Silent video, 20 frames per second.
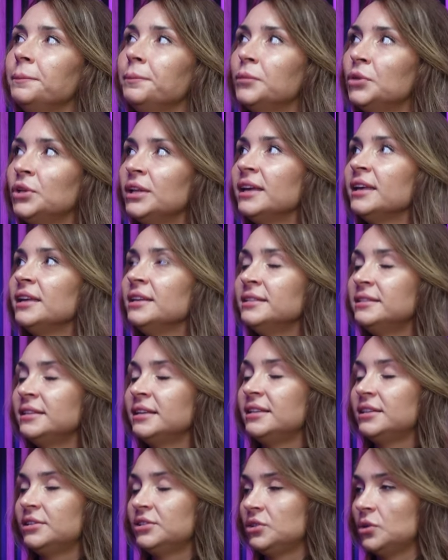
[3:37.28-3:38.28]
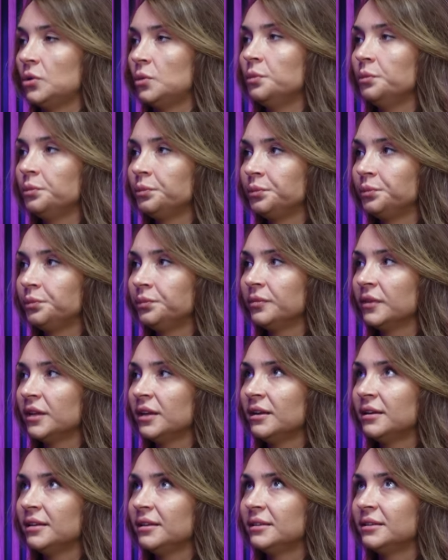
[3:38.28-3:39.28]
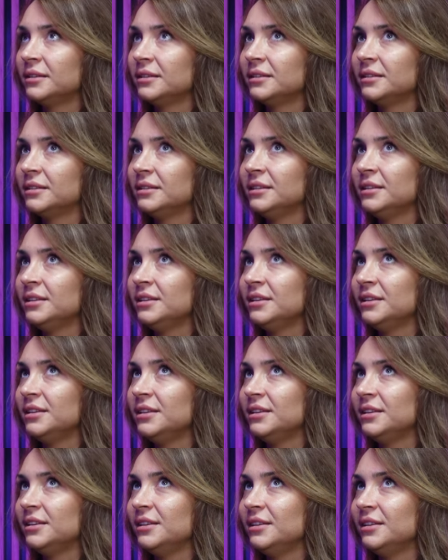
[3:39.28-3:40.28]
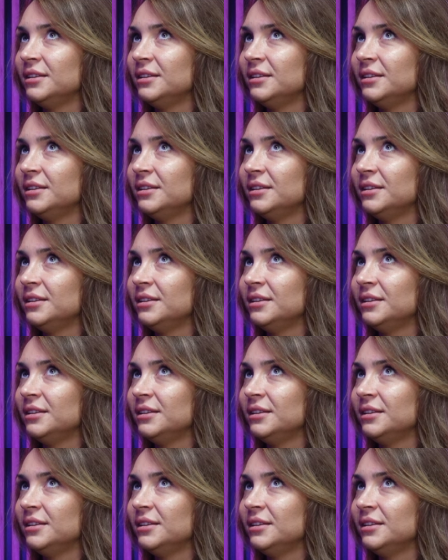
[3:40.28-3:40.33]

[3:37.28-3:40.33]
Bo takie listy też są. E, I